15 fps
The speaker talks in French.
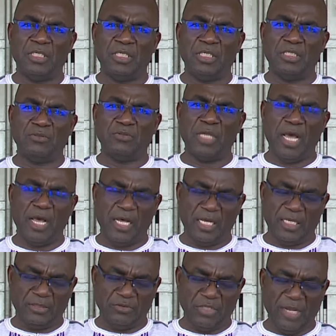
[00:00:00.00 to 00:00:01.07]
euh,
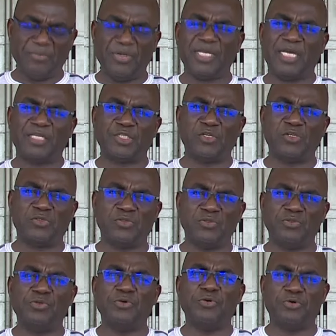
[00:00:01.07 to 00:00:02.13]
de l'application
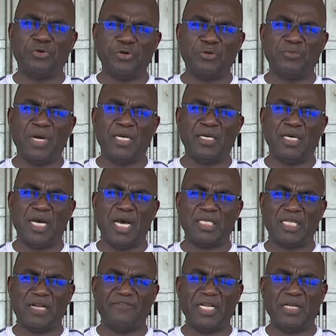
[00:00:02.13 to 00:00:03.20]
de, recrutement
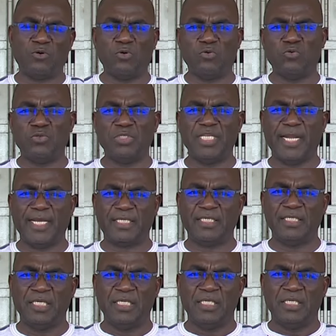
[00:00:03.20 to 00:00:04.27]
à travers les concours
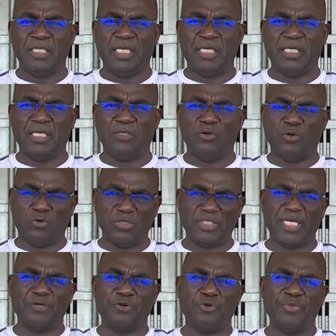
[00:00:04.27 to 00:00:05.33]
directs, et le
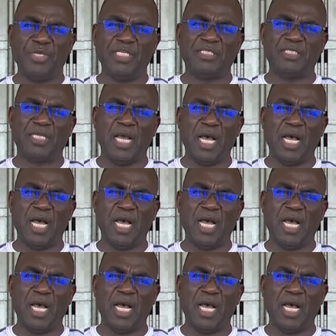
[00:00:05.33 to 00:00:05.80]
Conseil de ministres